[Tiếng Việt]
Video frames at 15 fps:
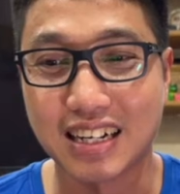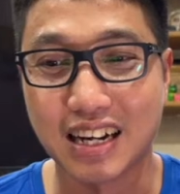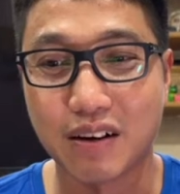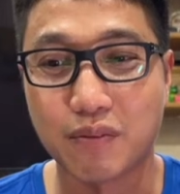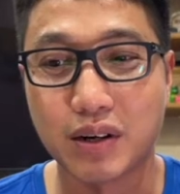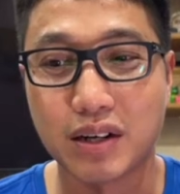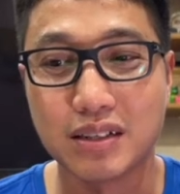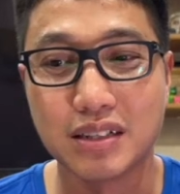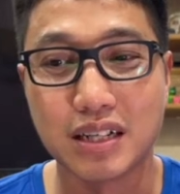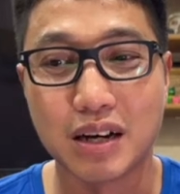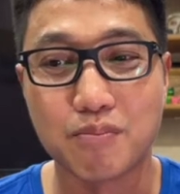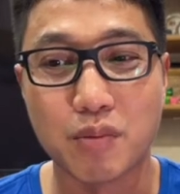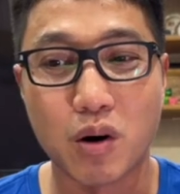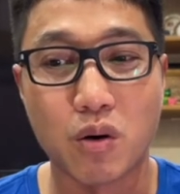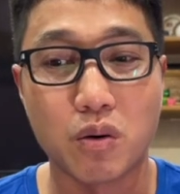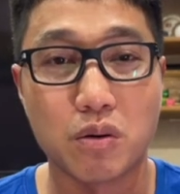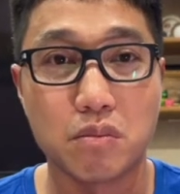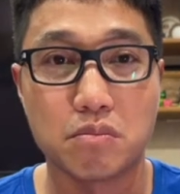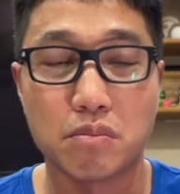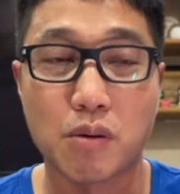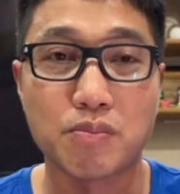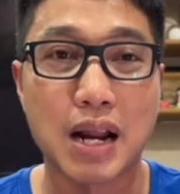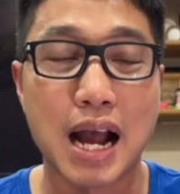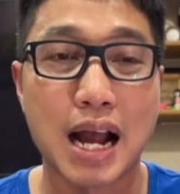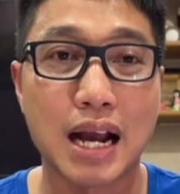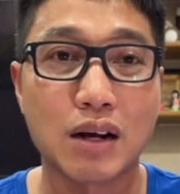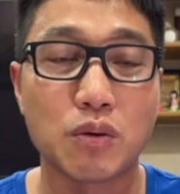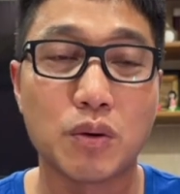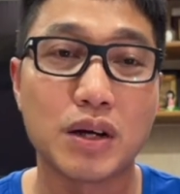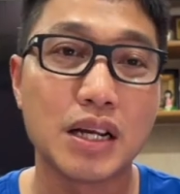với người hâm mộ bóng đá
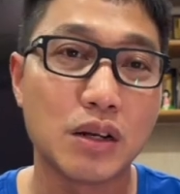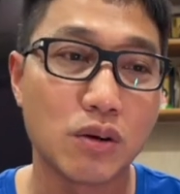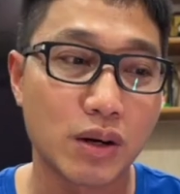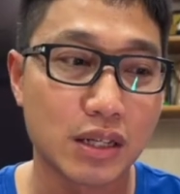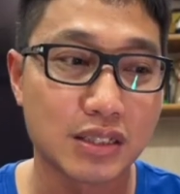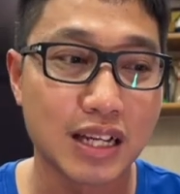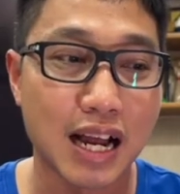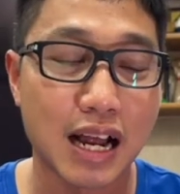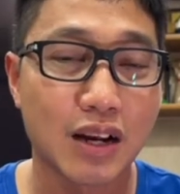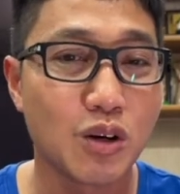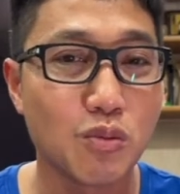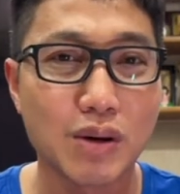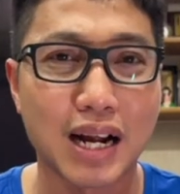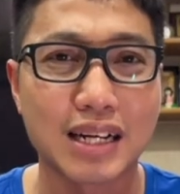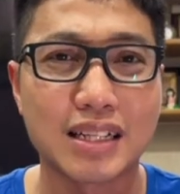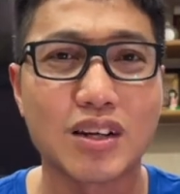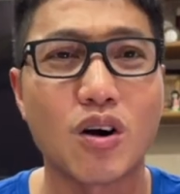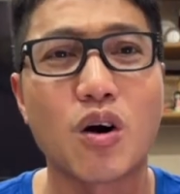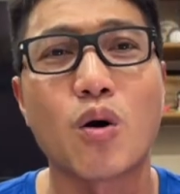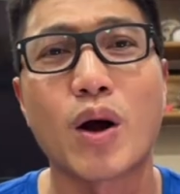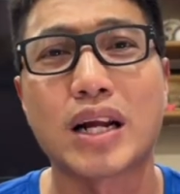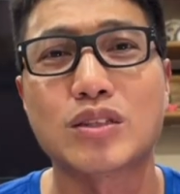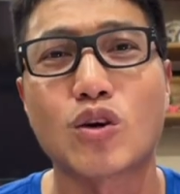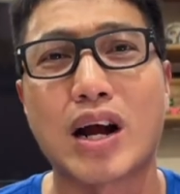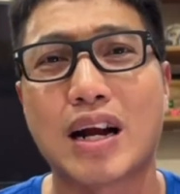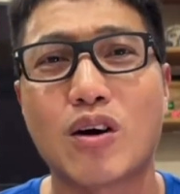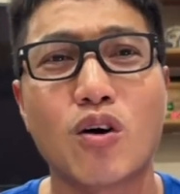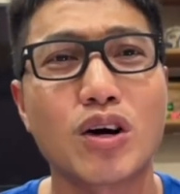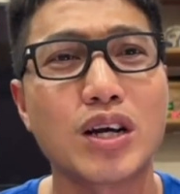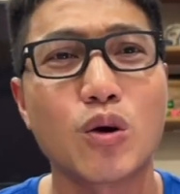của Indonesia lúc này thì họ hoàn toàn có
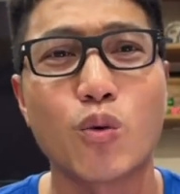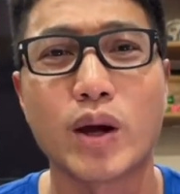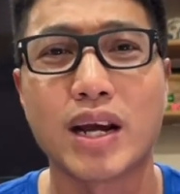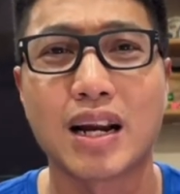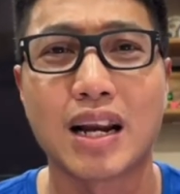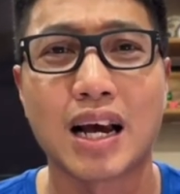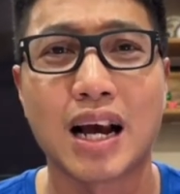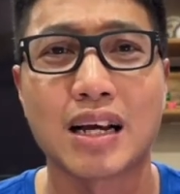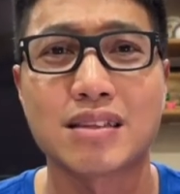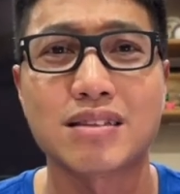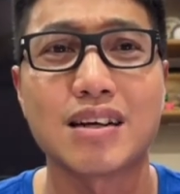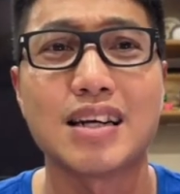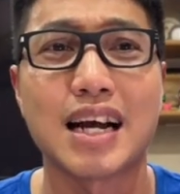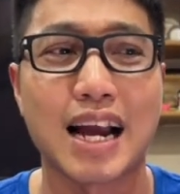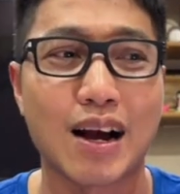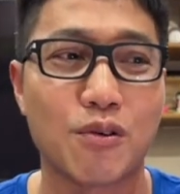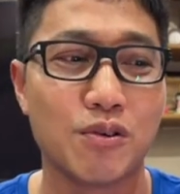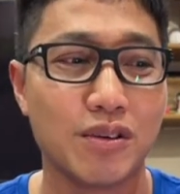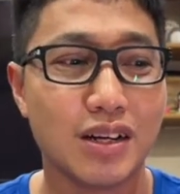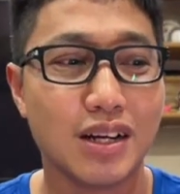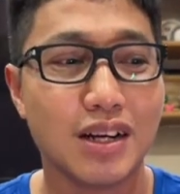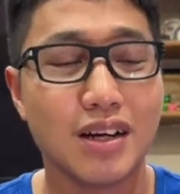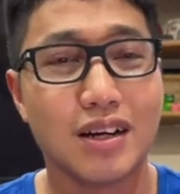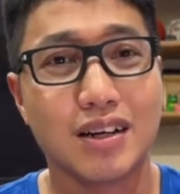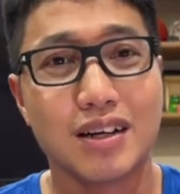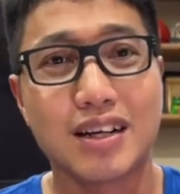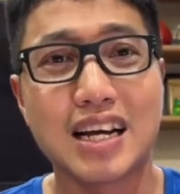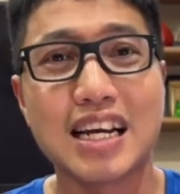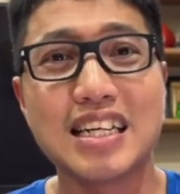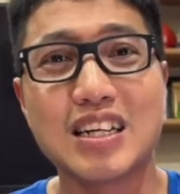cái quyền là tự hào
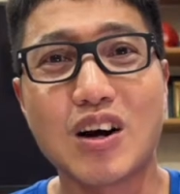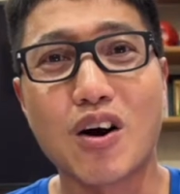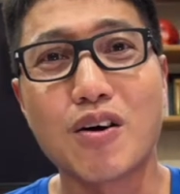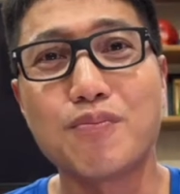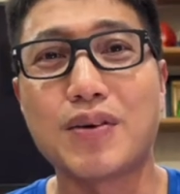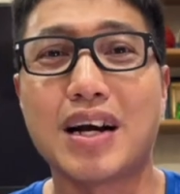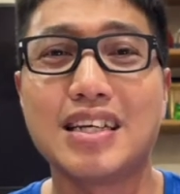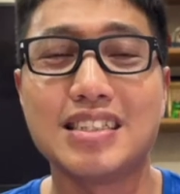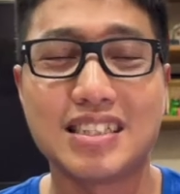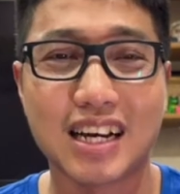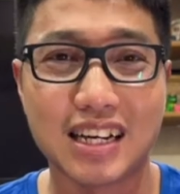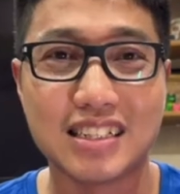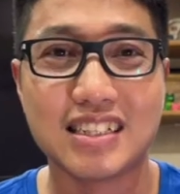King of Asian,